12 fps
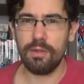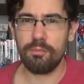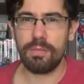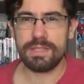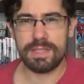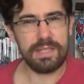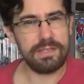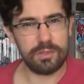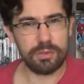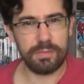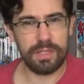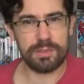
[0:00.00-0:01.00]
mas é
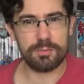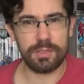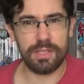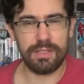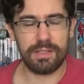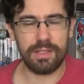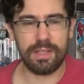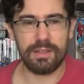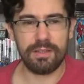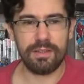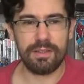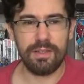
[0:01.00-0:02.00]
isso mesmo que ele
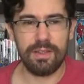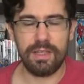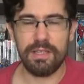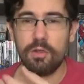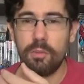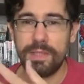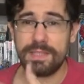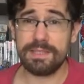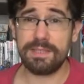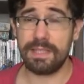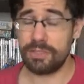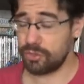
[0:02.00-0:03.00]
quer ele começa a
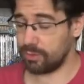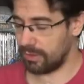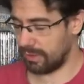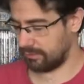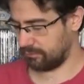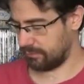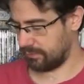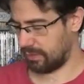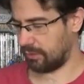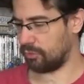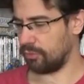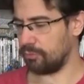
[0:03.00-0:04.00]
se questionar
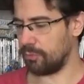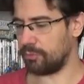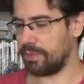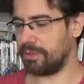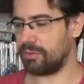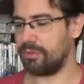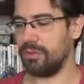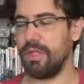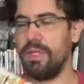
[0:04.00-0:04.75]
a todo momento.